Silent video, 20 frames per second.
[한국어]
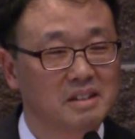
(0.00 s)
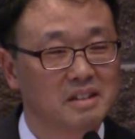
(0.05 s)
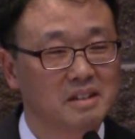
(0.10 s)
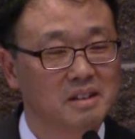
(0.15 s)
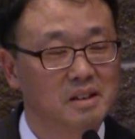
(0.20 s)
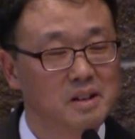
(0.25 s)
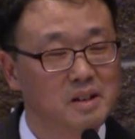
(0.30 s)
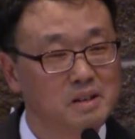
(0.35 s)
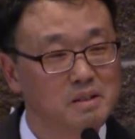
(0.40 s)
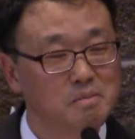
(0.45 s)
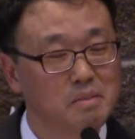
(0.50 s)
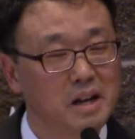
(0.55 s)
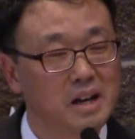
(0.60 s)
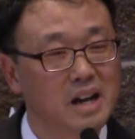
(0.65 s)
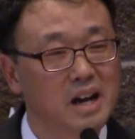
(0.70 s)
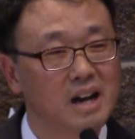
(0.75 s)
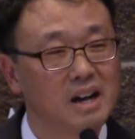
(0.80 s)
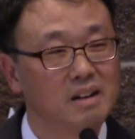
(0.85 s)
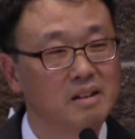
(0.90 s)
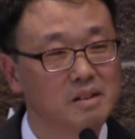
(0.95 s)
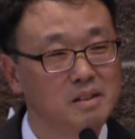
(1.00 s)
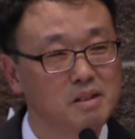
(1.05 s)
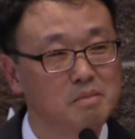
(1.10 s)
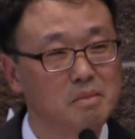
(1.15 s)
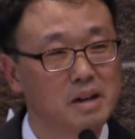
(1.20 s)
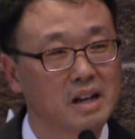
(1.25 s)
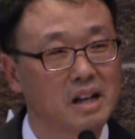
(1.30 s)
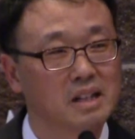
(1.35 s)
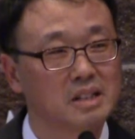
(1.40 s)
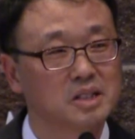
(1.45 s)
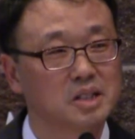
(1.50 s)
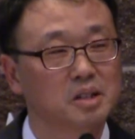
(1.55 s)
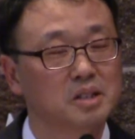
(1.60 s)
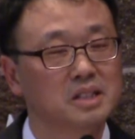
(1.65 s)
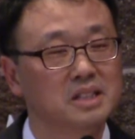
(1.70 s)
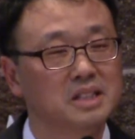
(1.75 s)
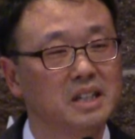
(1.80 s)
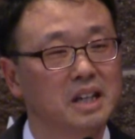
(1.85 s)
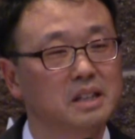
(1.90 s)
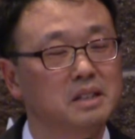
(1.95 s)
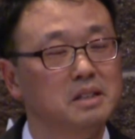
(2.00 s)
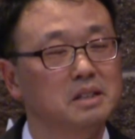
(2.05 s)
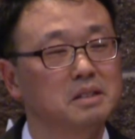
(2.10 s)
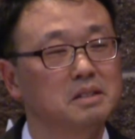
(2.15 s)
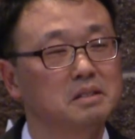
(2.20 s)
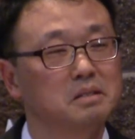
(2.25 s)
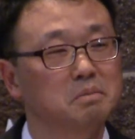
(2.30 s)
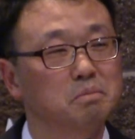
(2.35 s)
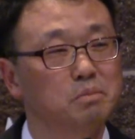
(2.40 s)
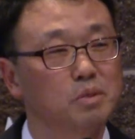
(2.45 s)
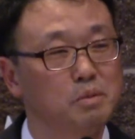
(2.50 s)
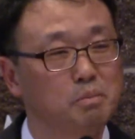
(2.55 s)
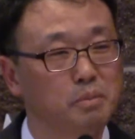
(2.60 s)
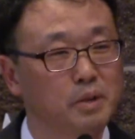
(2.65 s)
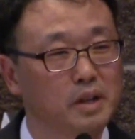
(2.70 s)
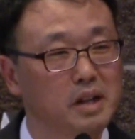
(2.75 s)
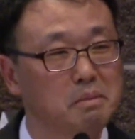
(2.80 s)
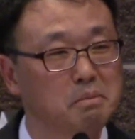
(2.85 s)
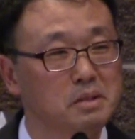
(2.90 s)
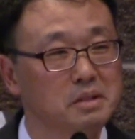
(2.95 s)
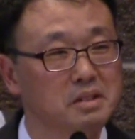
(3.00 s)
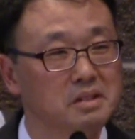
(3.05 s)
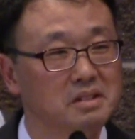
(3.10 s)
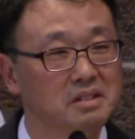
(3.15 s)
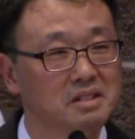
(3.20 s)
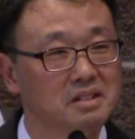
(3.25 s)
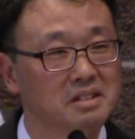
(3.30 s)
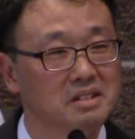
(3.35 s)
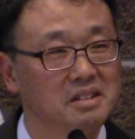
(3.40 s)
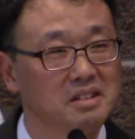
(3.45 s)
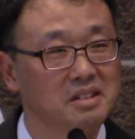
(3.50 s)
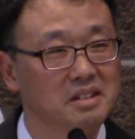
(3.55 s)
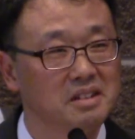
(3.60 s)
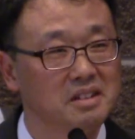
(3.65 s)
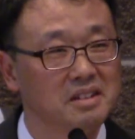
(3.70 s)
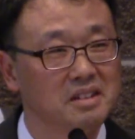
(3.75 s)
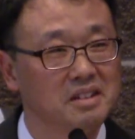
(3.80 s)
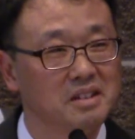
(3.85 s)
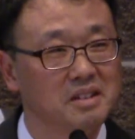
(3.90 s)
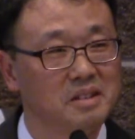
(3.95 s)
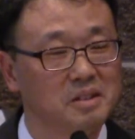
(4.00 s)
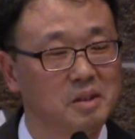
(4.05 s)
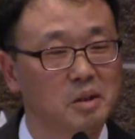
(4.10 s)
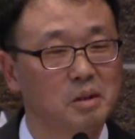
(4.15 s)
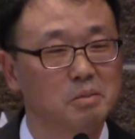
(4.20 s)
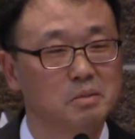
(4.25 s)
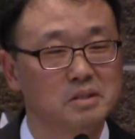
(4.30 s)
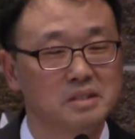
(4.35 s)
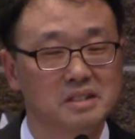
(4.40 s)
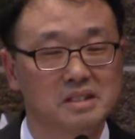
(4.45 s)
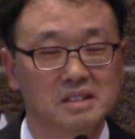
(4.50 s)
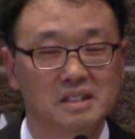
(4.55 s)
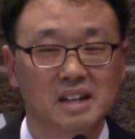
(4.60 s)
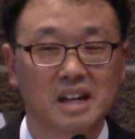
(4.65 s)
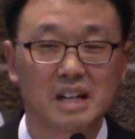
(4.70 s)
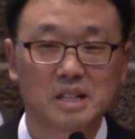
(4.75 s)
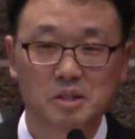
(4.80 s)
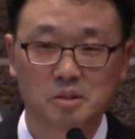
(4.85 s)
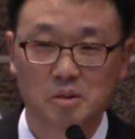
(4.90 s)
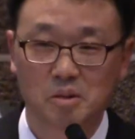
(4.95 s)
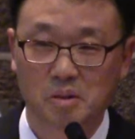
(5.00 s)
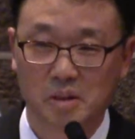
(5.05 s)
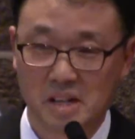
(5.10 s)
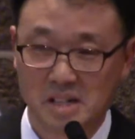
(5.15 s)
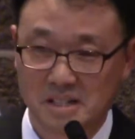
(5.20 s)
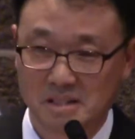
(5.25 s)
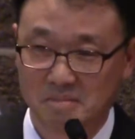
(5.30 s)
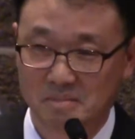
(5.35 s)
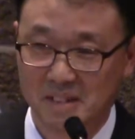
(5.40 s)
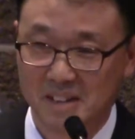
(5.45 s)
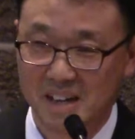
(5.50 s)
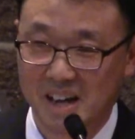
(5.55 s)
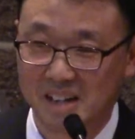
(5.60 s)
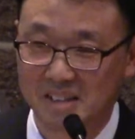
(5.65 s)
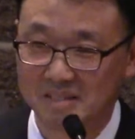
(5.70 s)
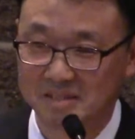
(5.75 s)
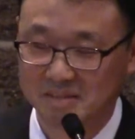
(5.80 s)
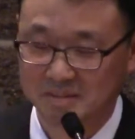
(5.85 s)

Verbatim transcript: 얼마나 얼마나 적지 않는 불편함을 여러분들 가지고 계십니까?